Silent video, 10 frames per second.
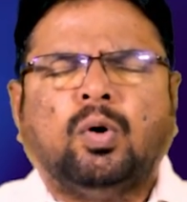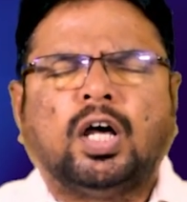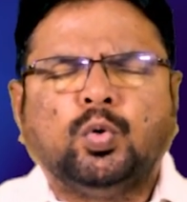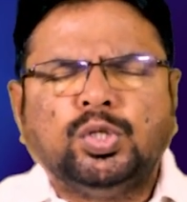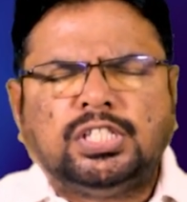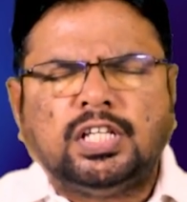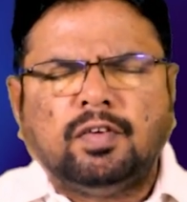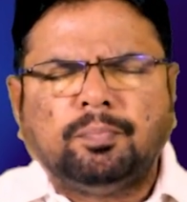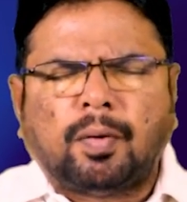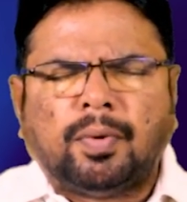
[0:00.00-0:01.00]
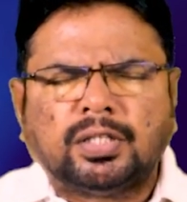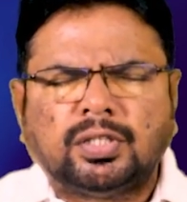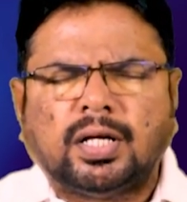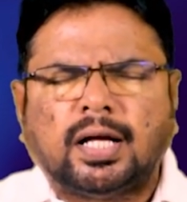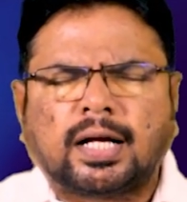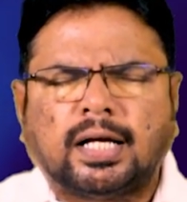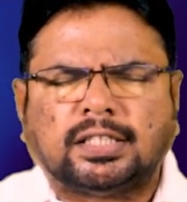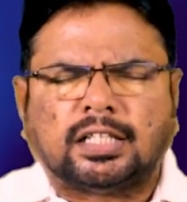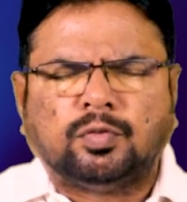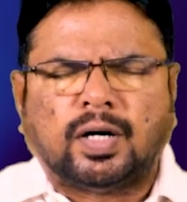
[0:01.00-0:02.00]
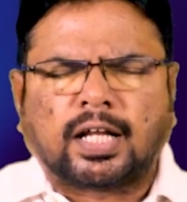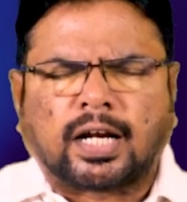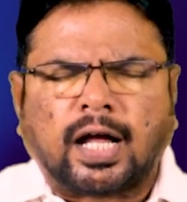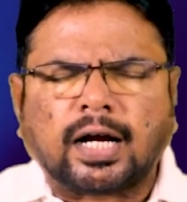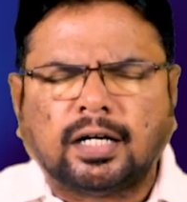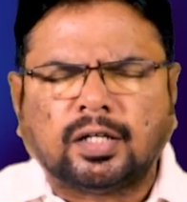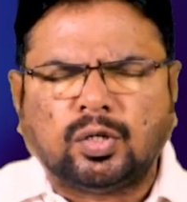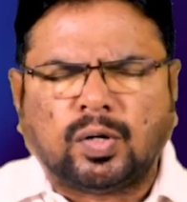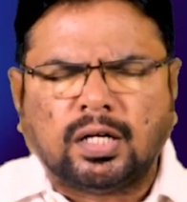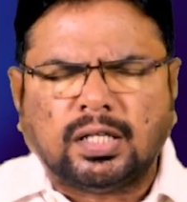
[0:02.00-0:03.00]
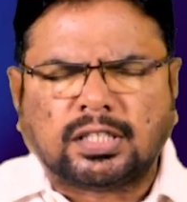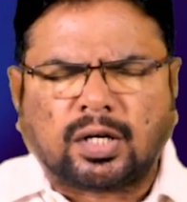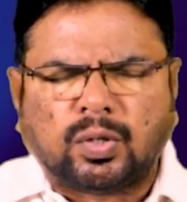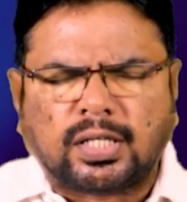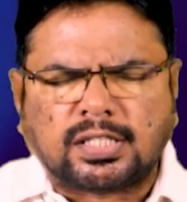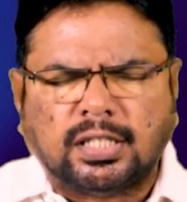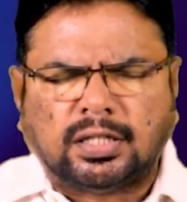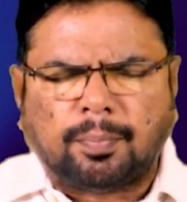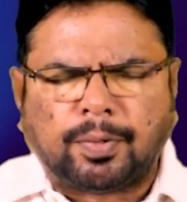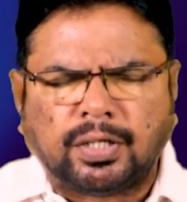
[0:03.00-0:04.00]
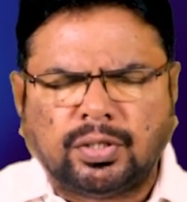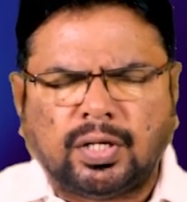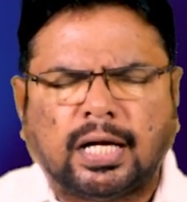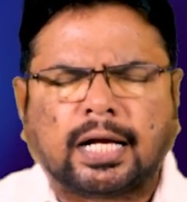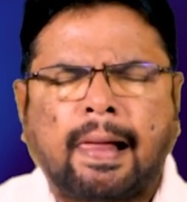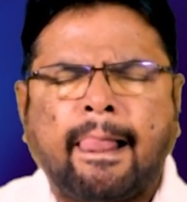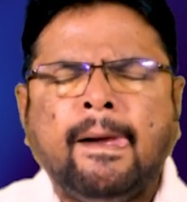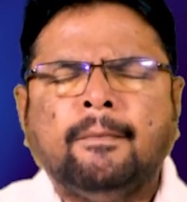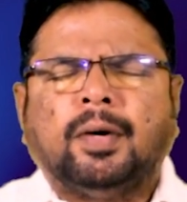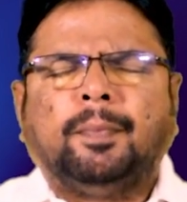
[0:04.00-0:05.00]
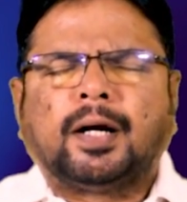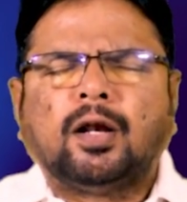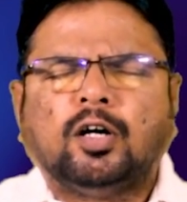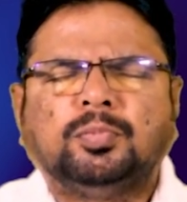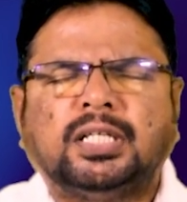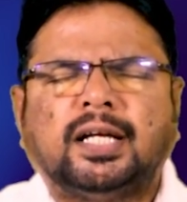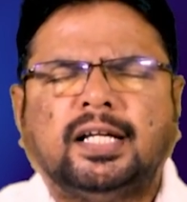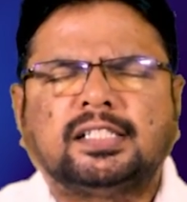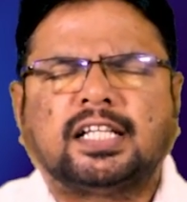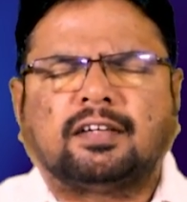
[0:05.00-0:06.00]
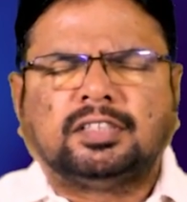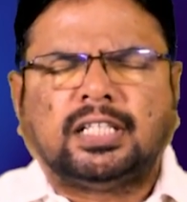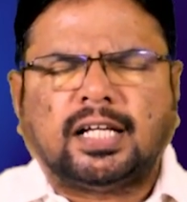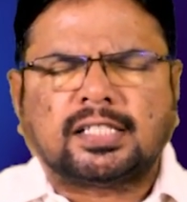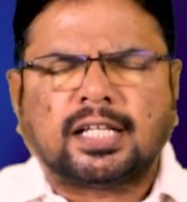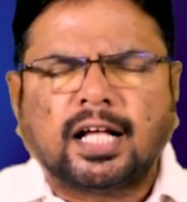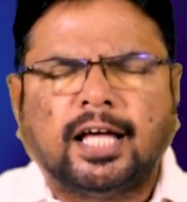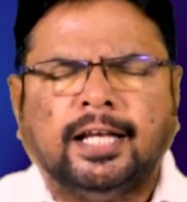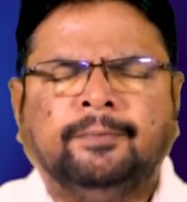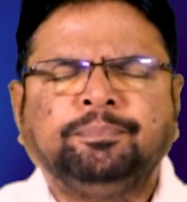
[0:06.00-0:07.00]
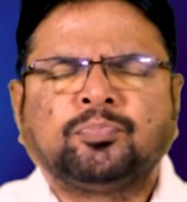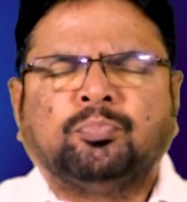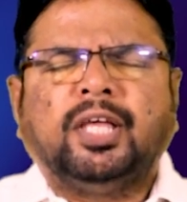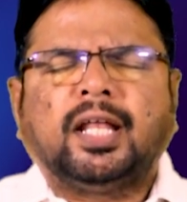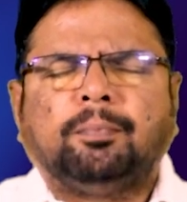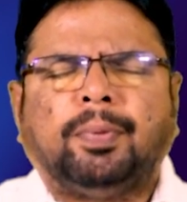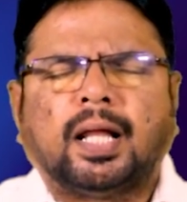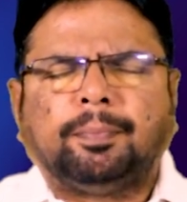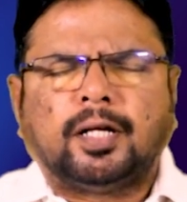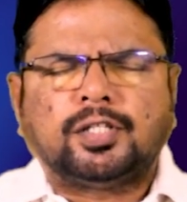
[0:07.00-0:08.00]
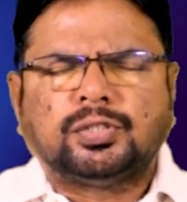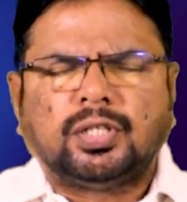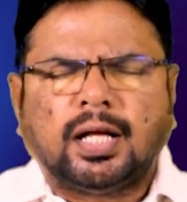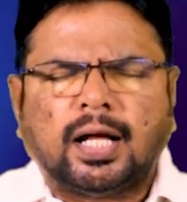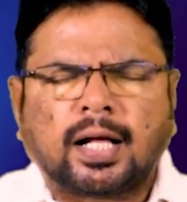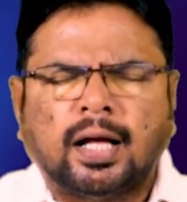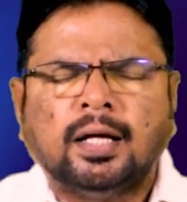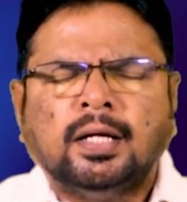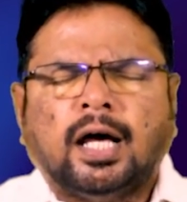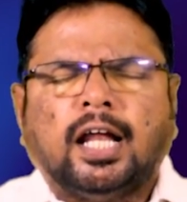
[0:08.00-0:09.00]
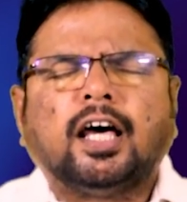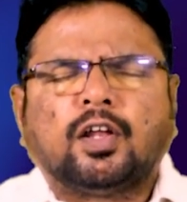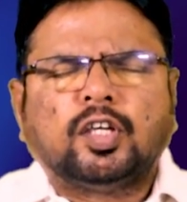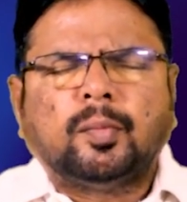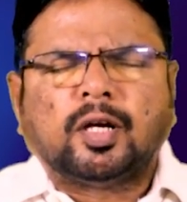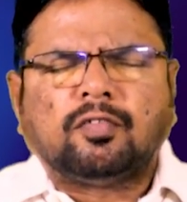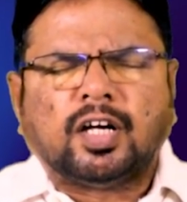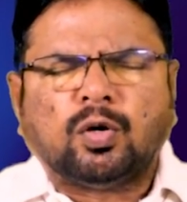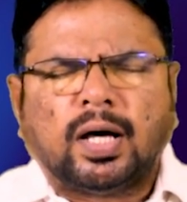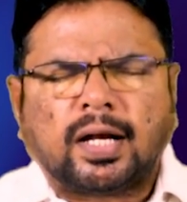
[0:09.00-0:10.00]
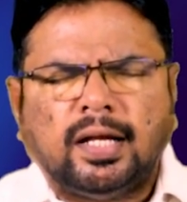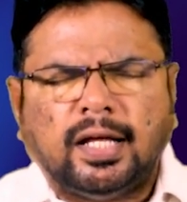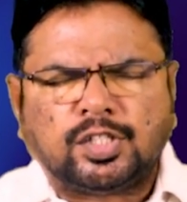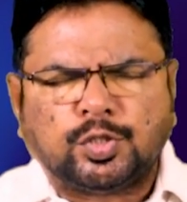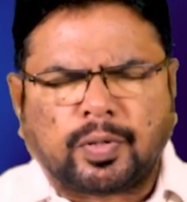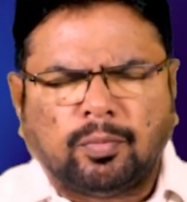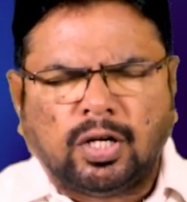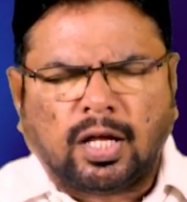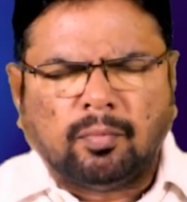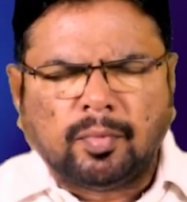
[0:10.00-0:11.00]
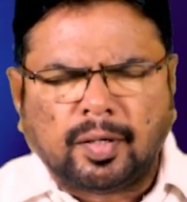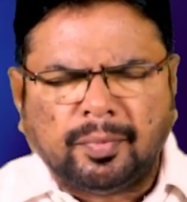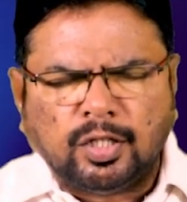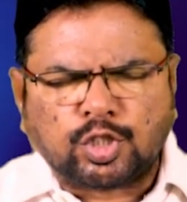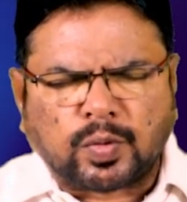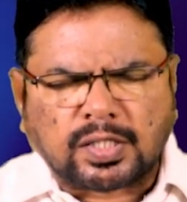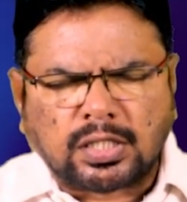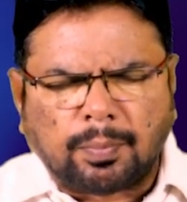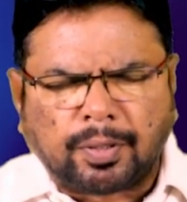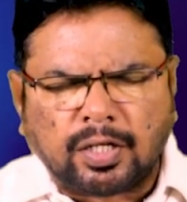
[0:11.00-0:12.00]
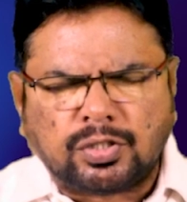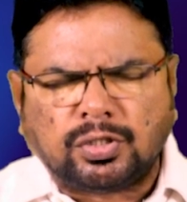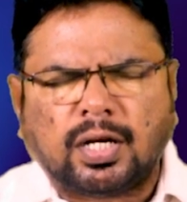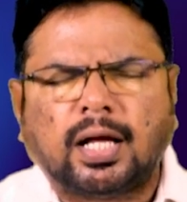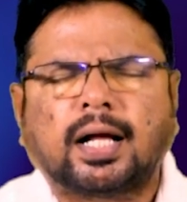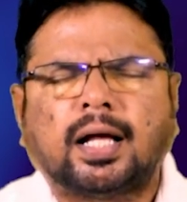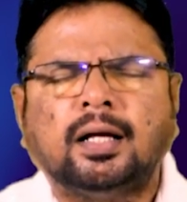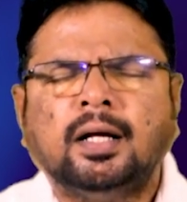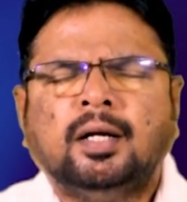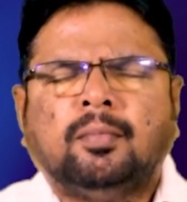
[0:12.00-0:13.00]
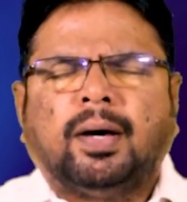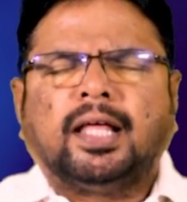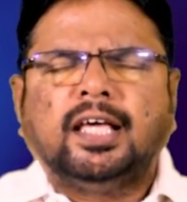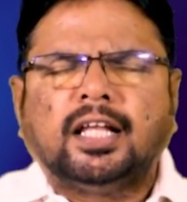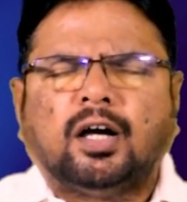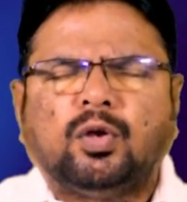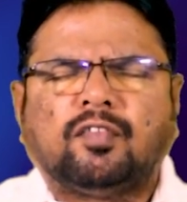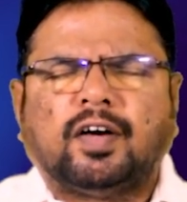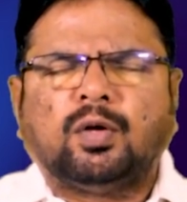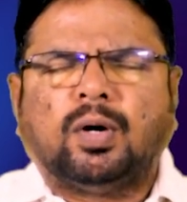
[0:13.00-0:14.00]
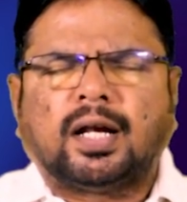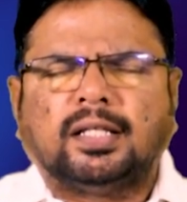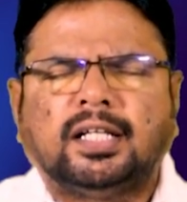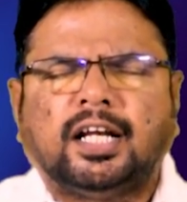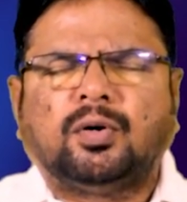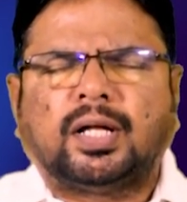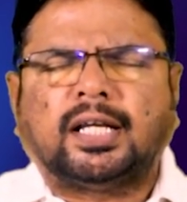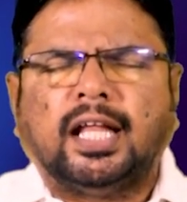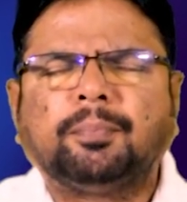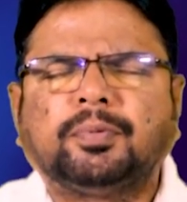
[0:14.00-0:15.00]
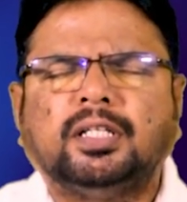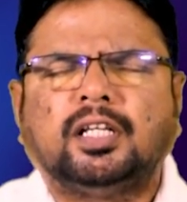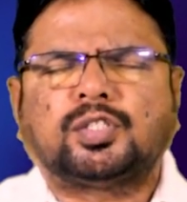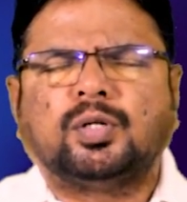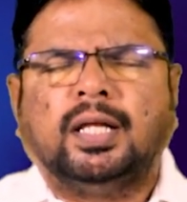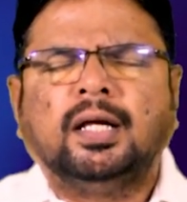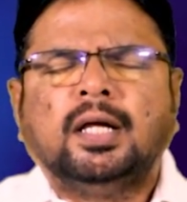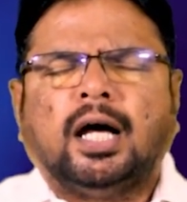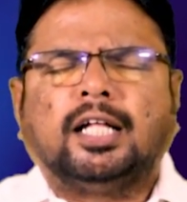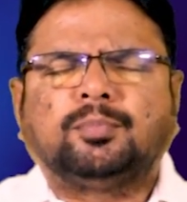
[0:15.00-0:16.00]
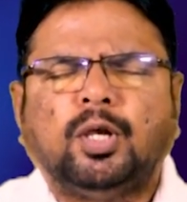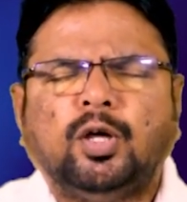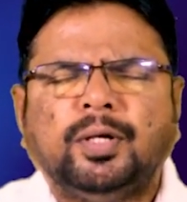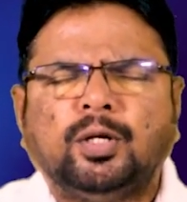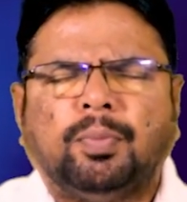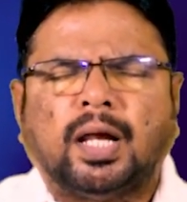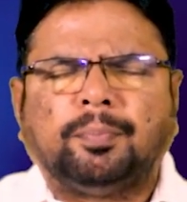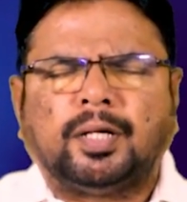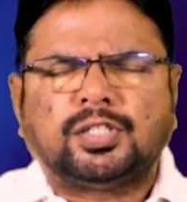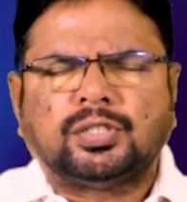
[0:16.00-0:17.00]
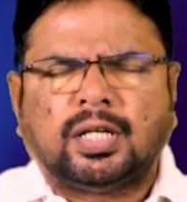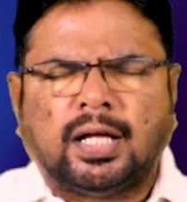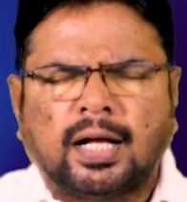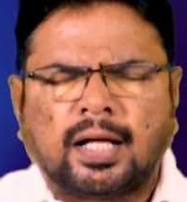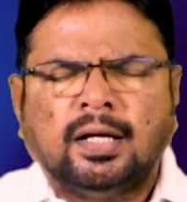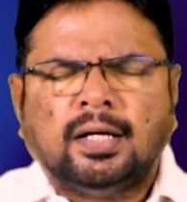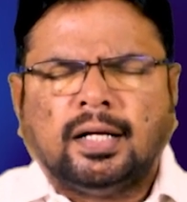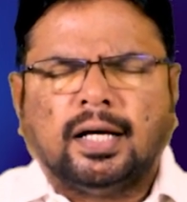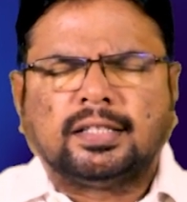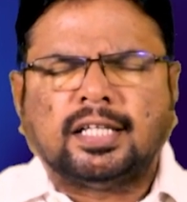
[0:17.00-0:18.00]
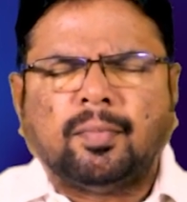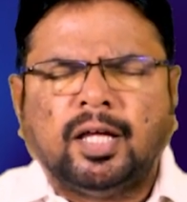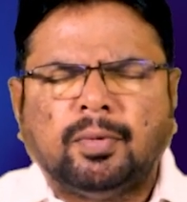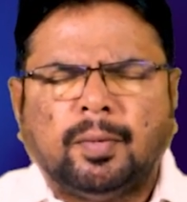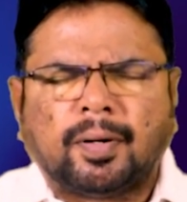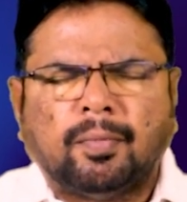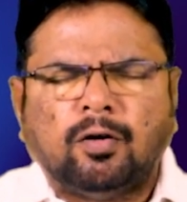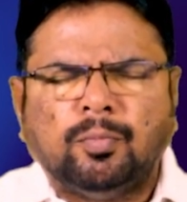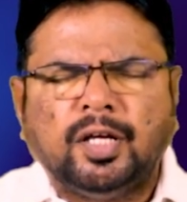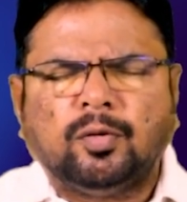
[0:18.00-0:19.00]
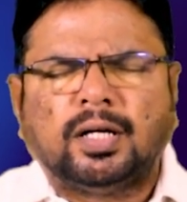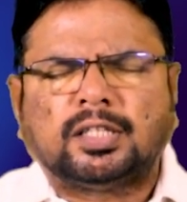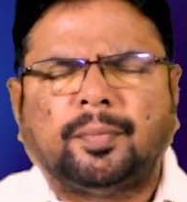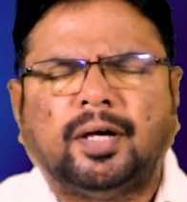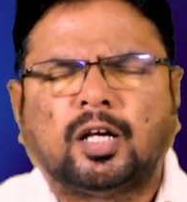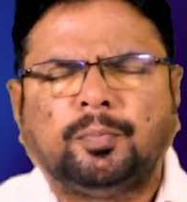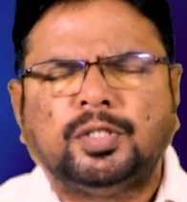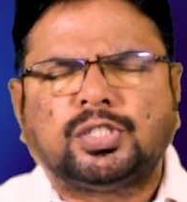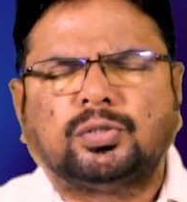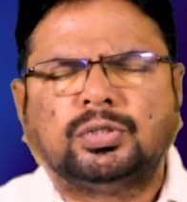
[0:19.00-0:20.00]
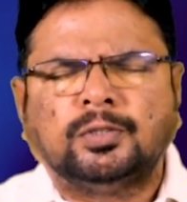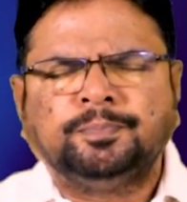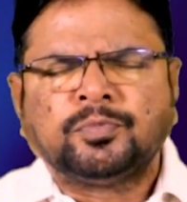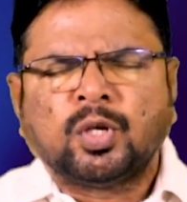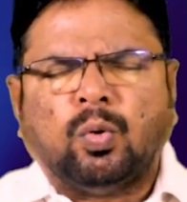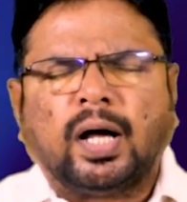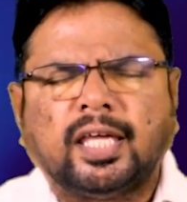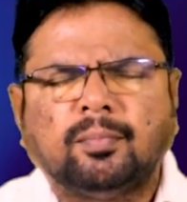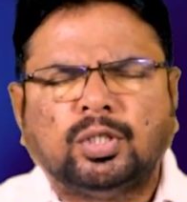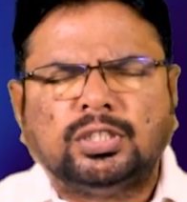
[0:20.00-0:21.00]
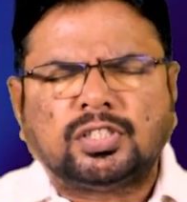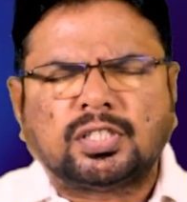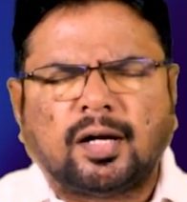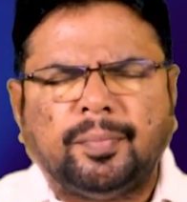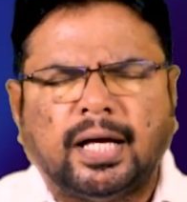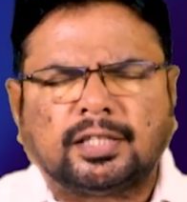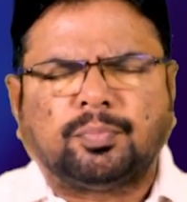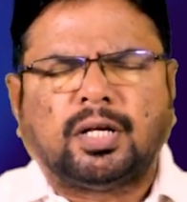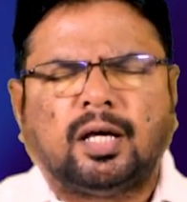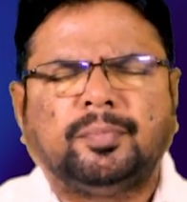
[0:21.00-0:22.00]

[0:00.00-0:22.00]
వారు ఉజ్జీవింపబడుదురుగాక తద్వారా రాకడకు వాళ్ళు అందరు కూడా సిద్ధపడుదురుగాక మా పరలోకపు తండ్రి సార్వత్రిక సంఘాన్ని మీరే బలపరచుదురుగాక అనారోగ్యమైనటువంటి వారిని యేసుప్రభు నామమున మీరు స్వస్థపరచుదురుగాక బలహీనంగా ఉన్నటువంటి వారిని అందరినీ కూడా జ్ఞాపకం చేసుకొని ఆత్మలో మీరు బలపరచుదురుగాక ఘనత మహిమా ప్రభావాలు మీకు మాత్రమే ఆరోపించుకుంటూ వాక్యం బోధిస్తుండగా మీ ఆత్మను నా